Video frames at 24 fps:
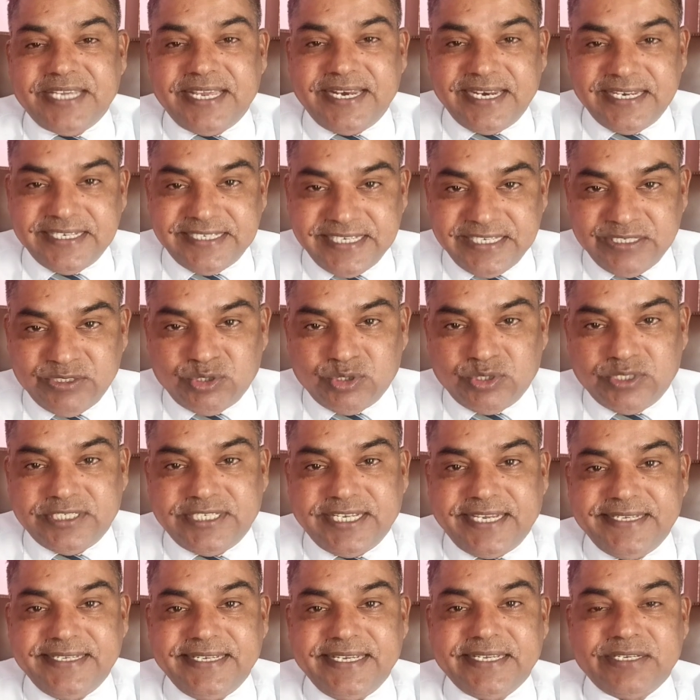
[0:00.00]
चैनल से जुड़
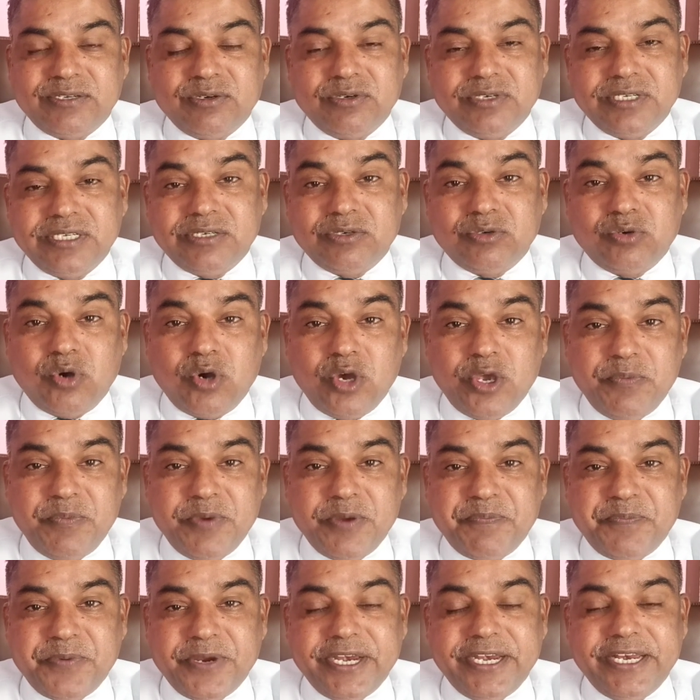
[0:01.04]
जाइए क्योंकि कोई भी
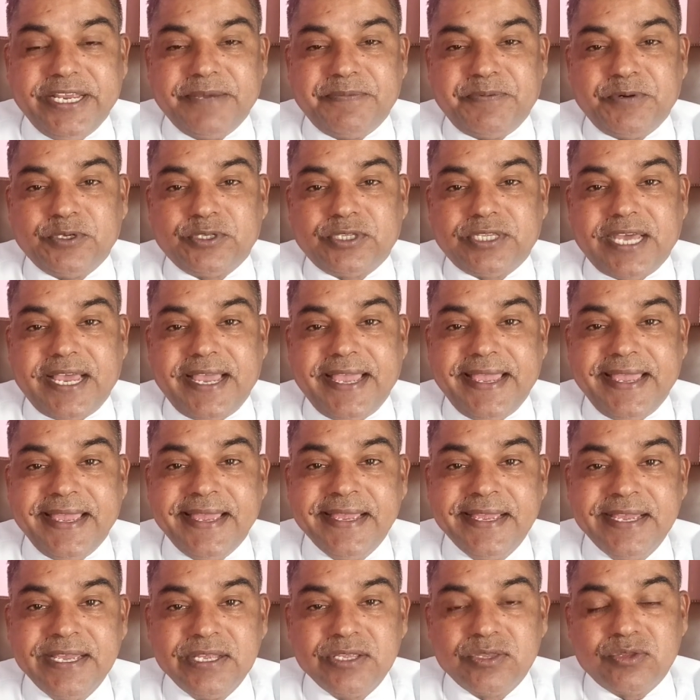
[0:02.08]
पीडीएफ होता है
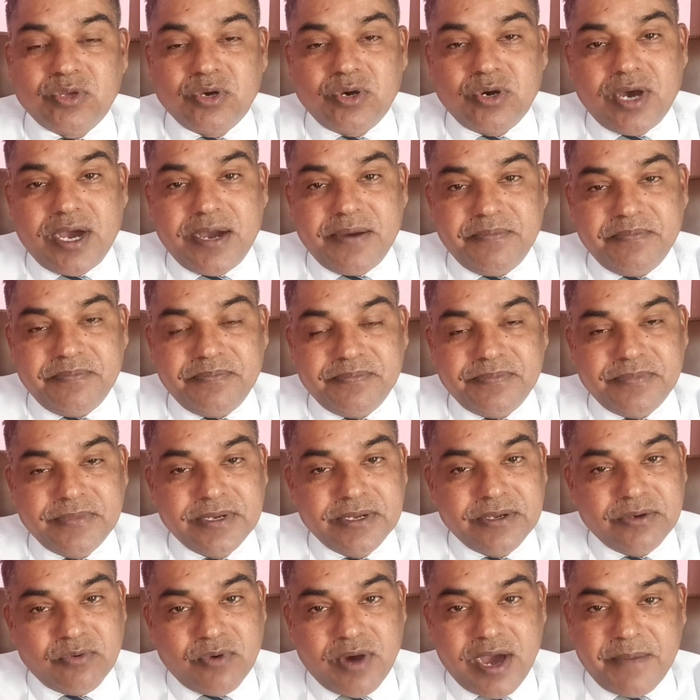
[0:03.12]
तो हम
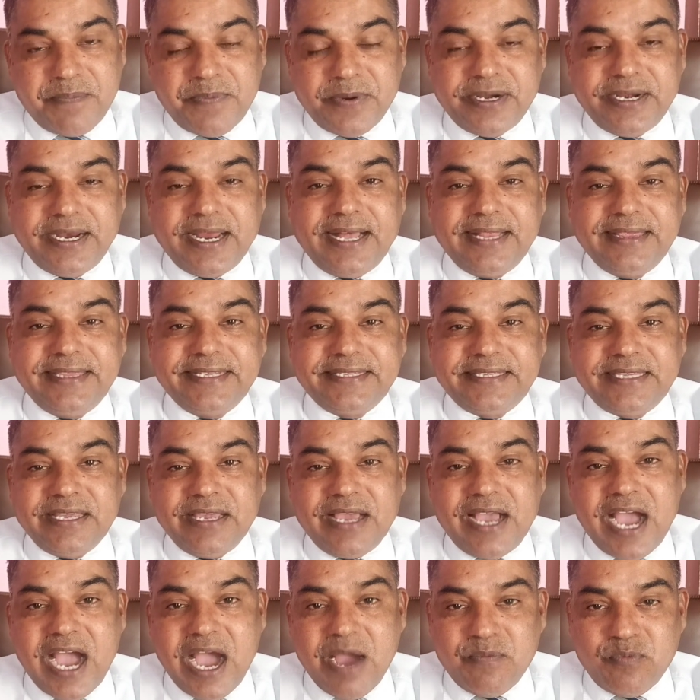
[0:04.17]
वहाँ पर डाल देते हैं
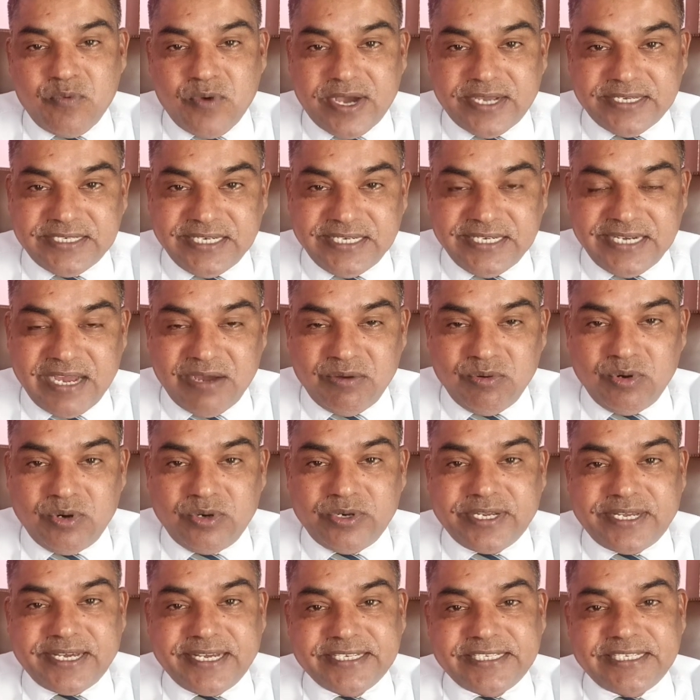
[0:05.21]
आप वहाँ से
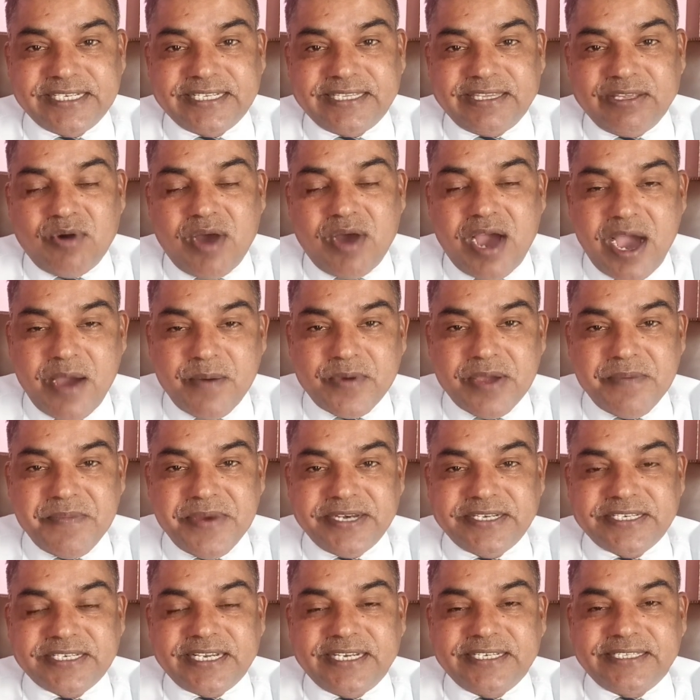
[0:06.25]
डाउनलोड कर सकते हो आप
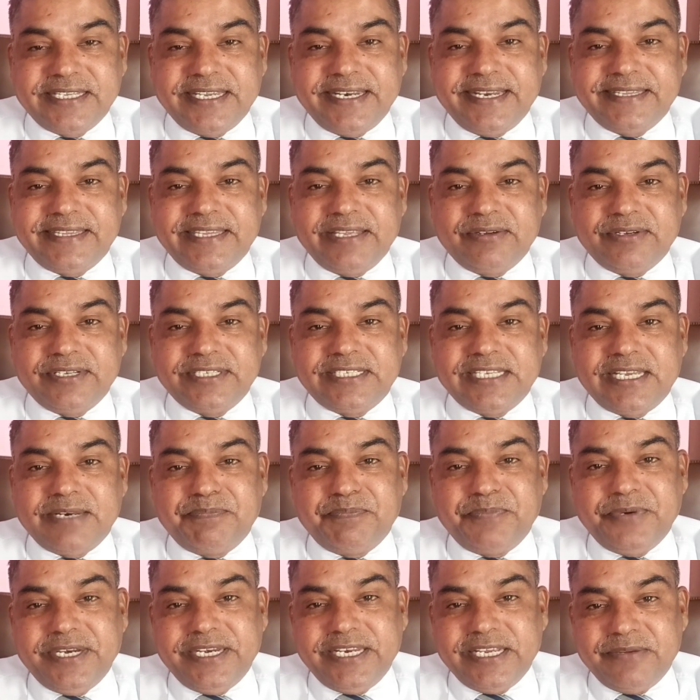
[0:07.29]
कमेंट्स करते रहते हो कि सर
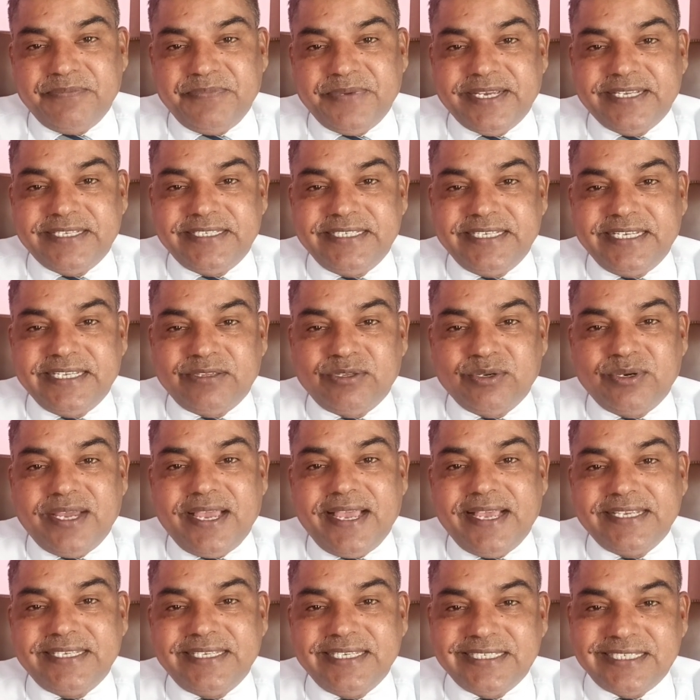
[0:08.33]
पीडीएफ भेजिए तो
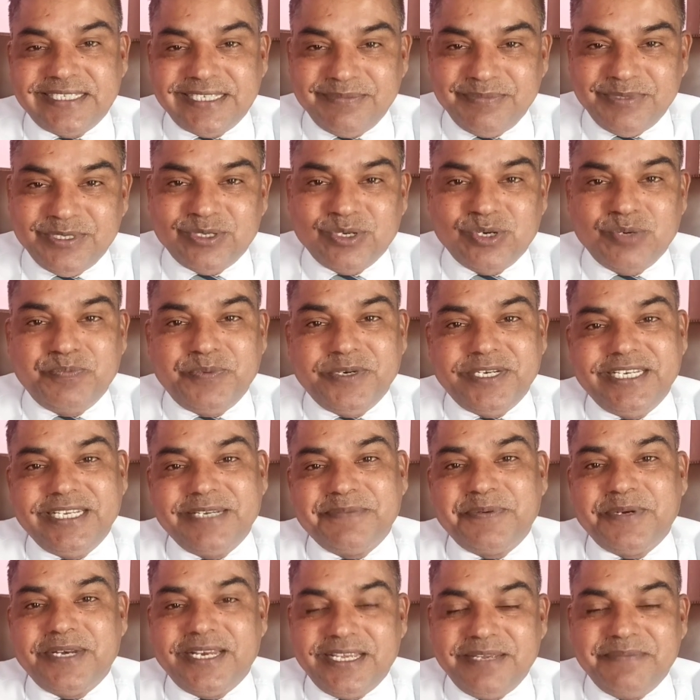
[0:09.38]
ऐसे सभी को
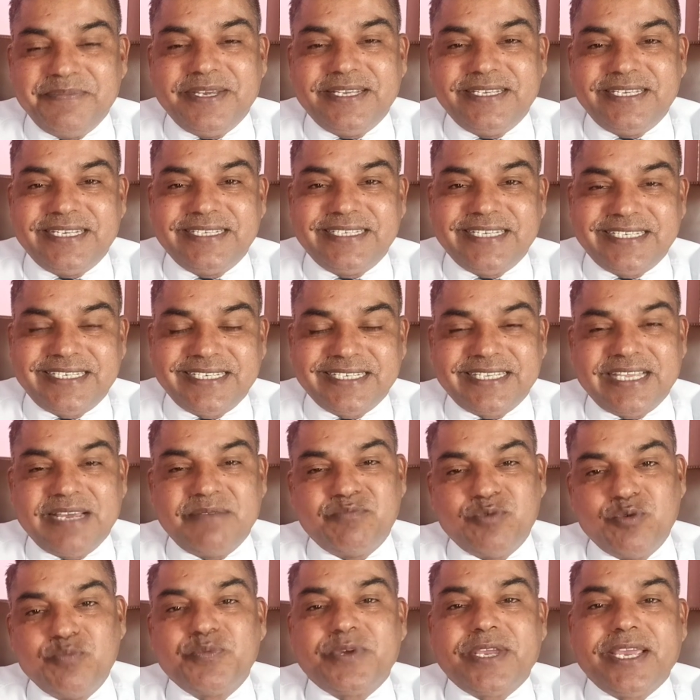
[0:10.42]
पीडीएफ नहीं भेजा जा सकता
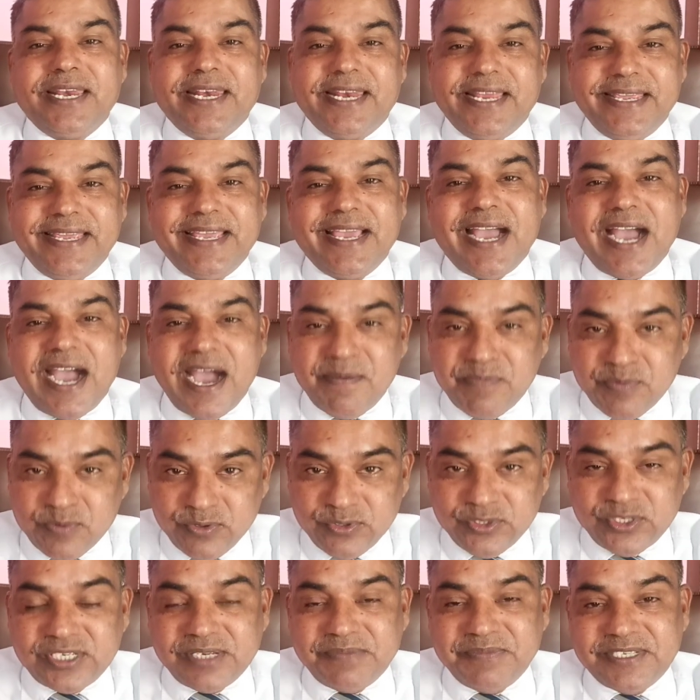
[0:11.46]
मुमकिन नहीं है आप
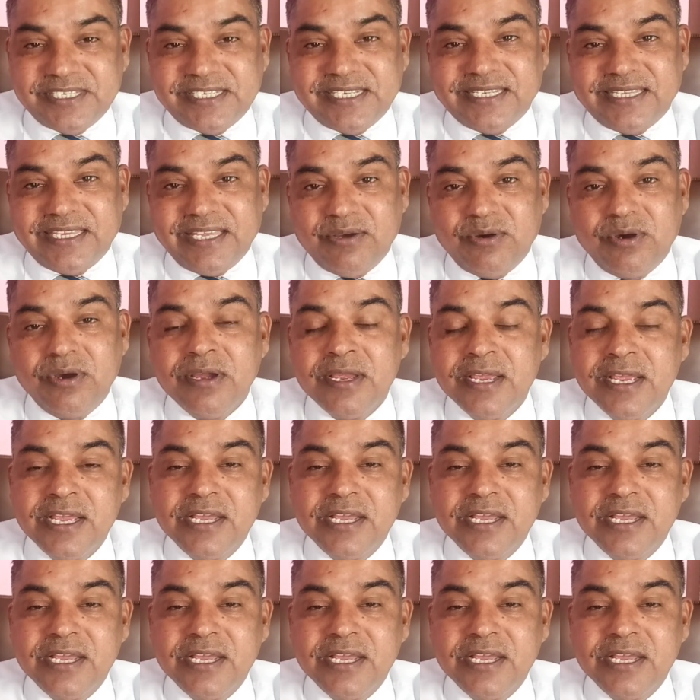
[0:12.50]
खुद समझ सकते हो